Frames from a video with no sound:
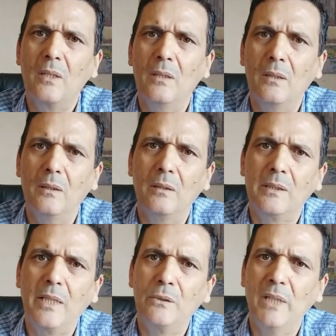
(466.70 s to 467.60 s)
آه،
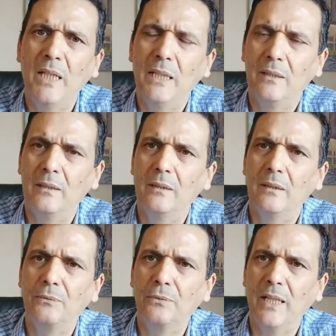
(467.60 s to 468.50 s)
كانوا واحد
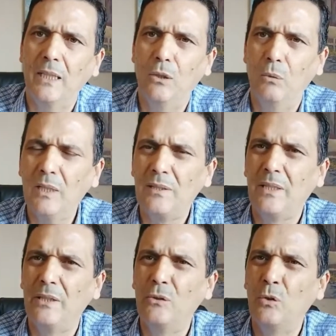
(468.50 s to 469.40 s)
في واحد الوقت
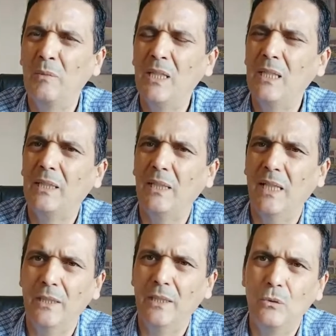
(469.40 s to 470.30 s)
كانوا هما اللي
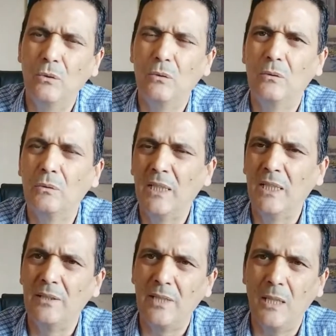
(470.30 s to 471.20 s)
كيعينوا
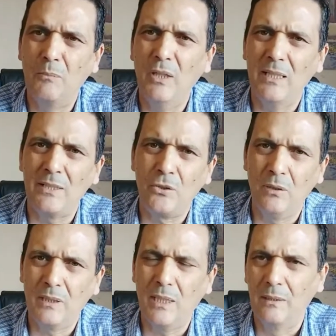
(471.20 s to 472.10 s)
وكينتخبوا على
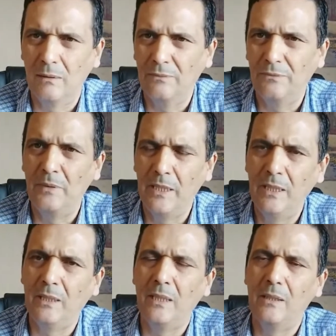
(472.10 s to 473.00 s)
السلطان
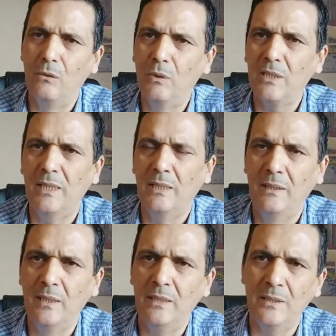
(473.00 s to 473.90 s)
اللي كان الوقت
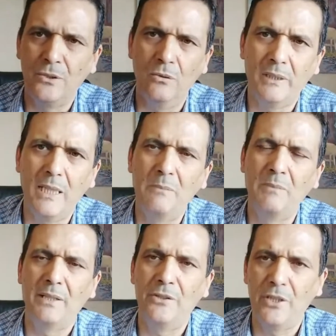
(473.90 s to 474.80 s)
عندنا حنا سلطان
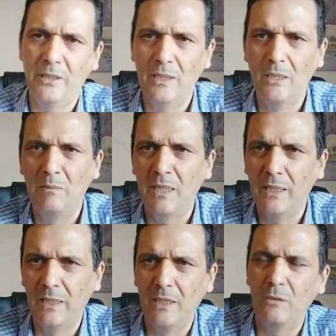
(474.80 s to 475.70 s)
ما كانش عندنا
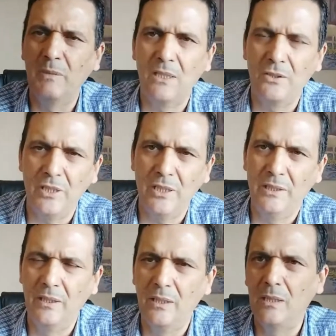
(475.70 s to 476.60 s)
الملكيه وما كانش
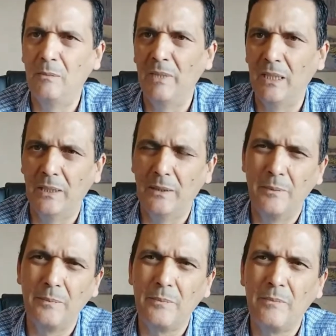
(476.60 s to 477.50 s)
عندنا الملك
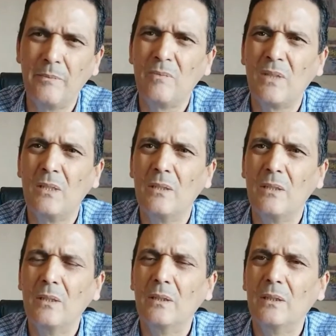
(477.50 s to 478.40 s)

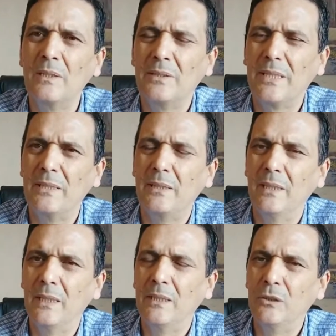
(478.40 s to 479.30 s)
كانت
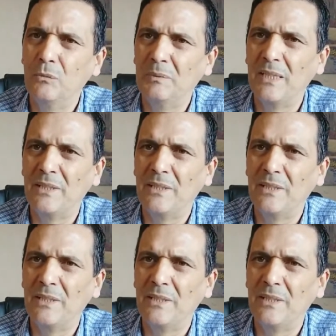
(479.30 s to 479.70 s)
هذه نبذه